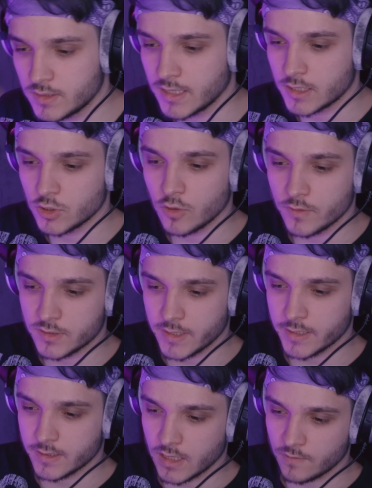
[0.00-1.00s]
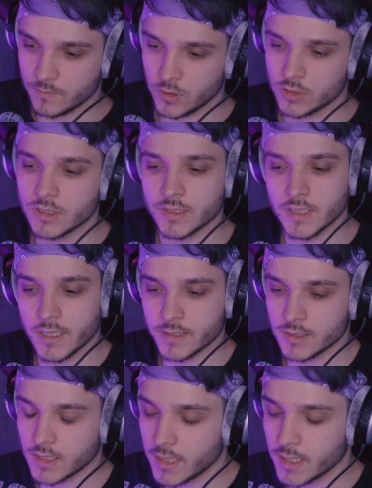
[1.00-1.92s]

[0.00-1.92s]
Итак, новый трек Клавы Кока и Нелета.